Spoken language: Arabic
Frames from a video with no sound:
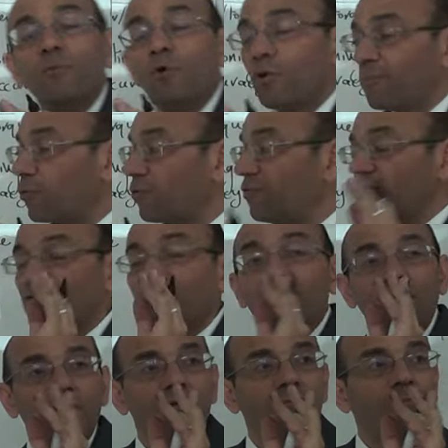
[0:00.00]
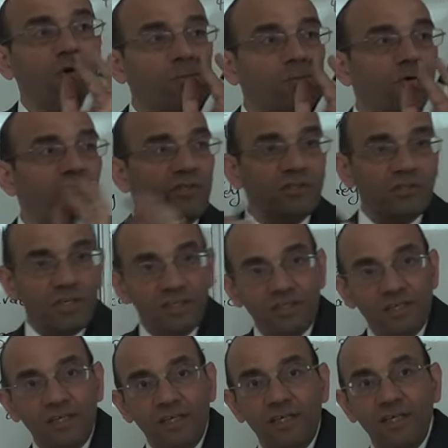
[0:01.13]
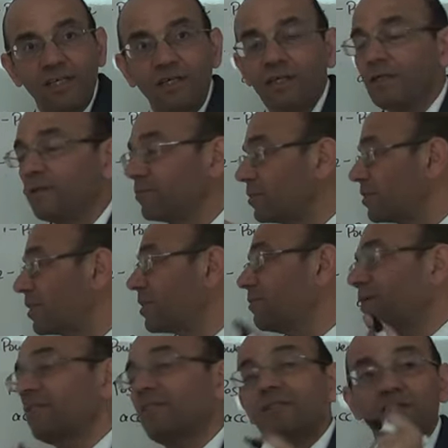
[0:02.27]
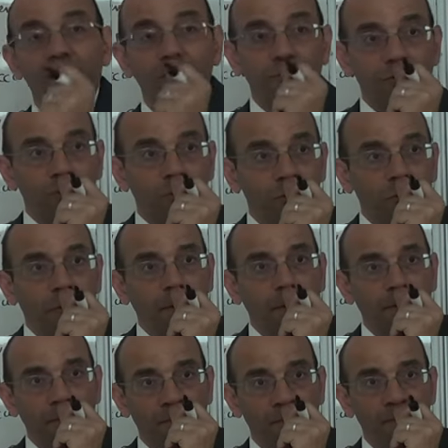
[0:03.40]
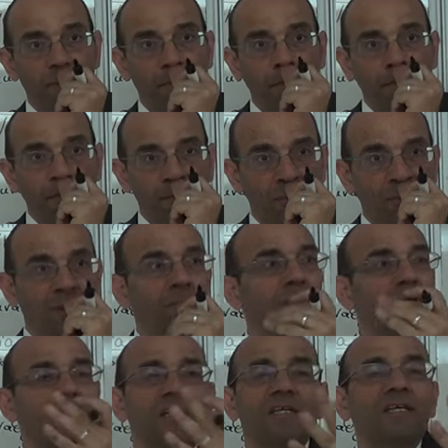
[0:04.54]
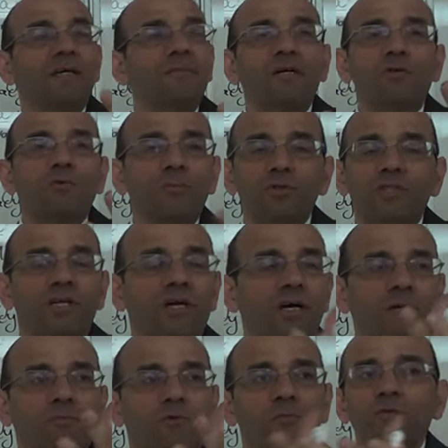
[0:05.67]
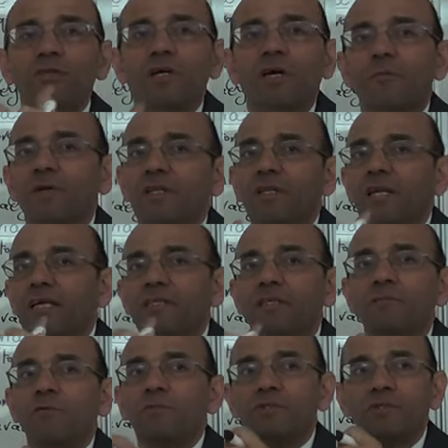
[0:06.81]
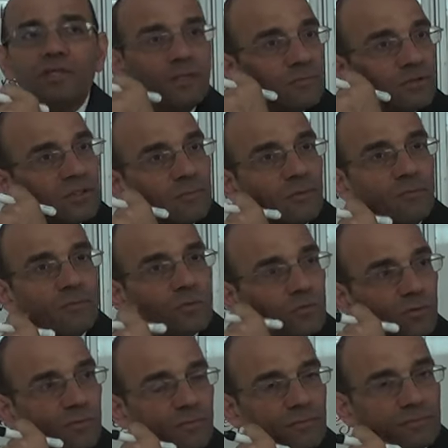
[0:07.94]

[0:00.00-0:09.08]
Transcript: مور بروفيشنال مور بروفيشنال زي هيك بتستخدم عاده ستيبر موتور مثلا كمان روبوتيك ارم روبوتيك ارم رح تلاقي كثير منهم بيستخدم ستيبر موتور